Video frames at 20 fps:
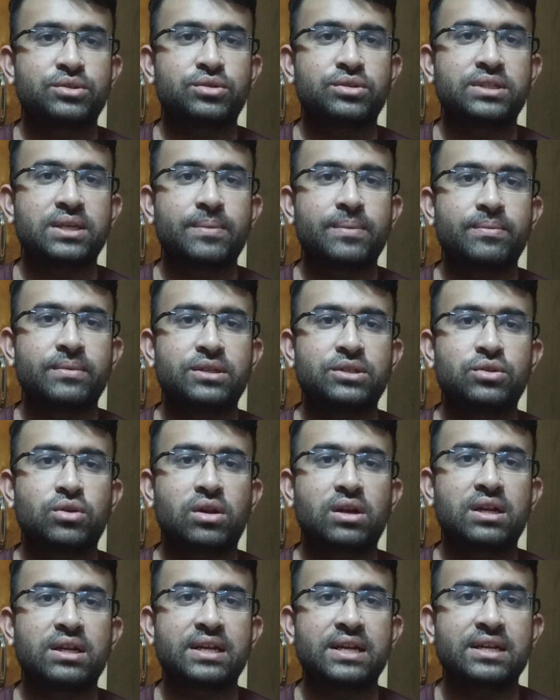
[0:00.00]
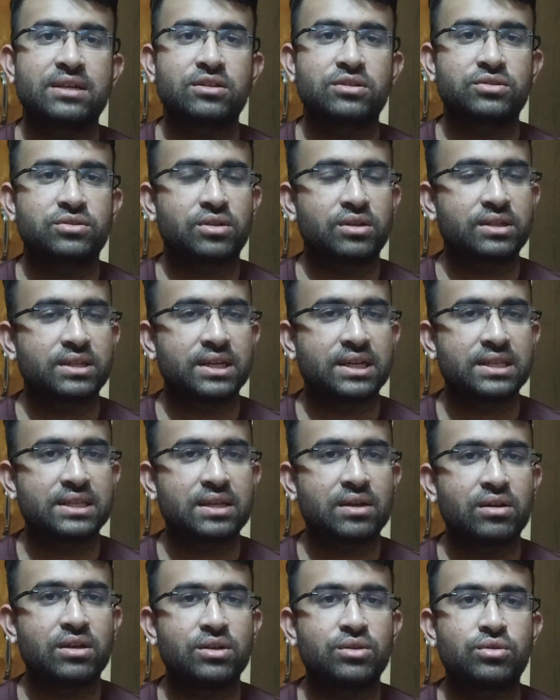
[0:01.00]
যদি আপনার ডলার এন্ডোস করা থাকে
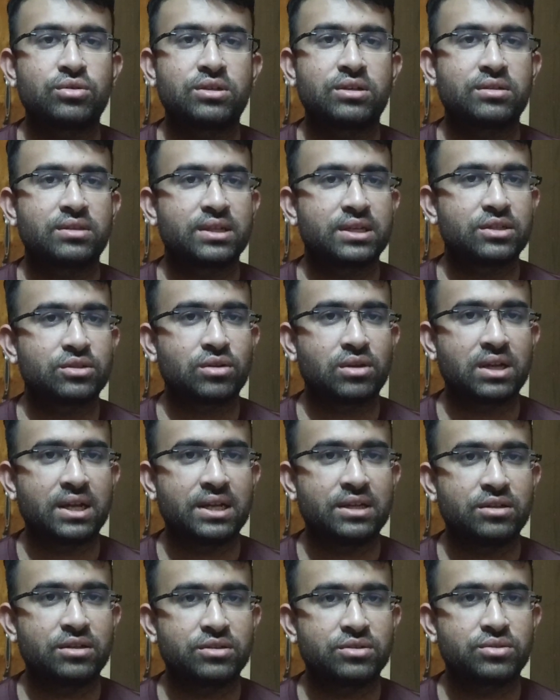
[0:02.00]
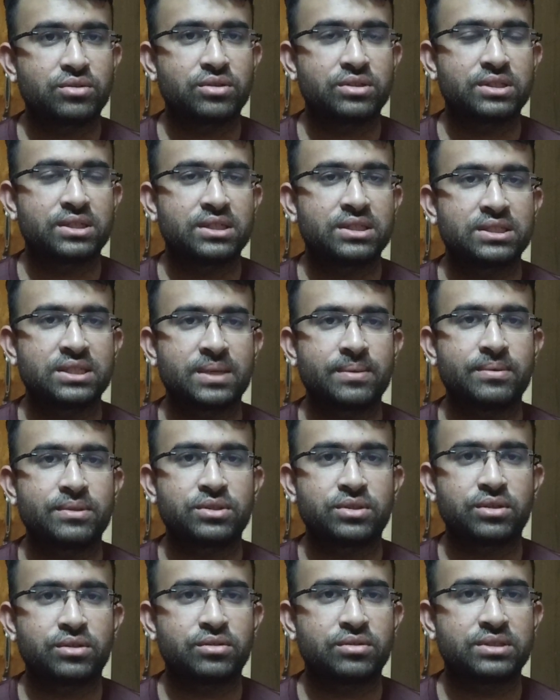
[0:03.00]
তাহলে কোথা থেকে ডলার এন্ডোস করছেন সেই
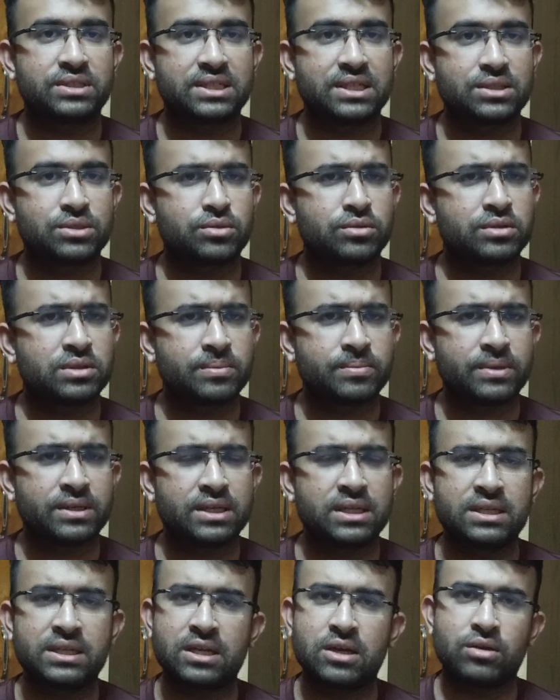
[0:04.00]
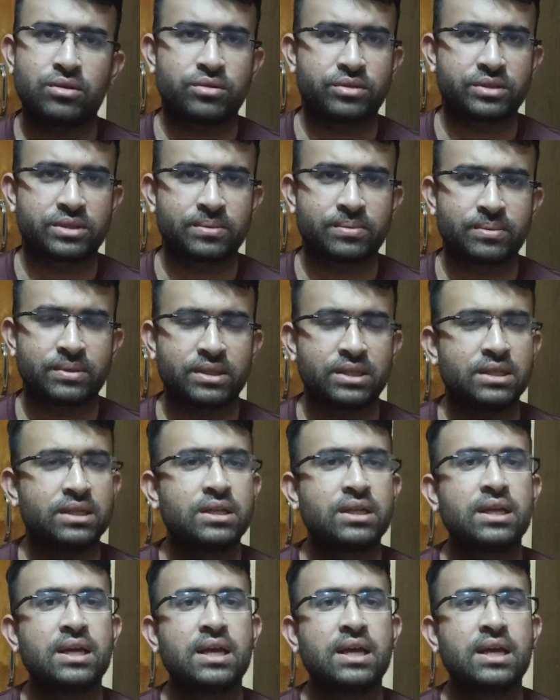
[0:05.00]
বিষয়ে একটু জিজ্ঞেস করতে পারে নাও করতে পারে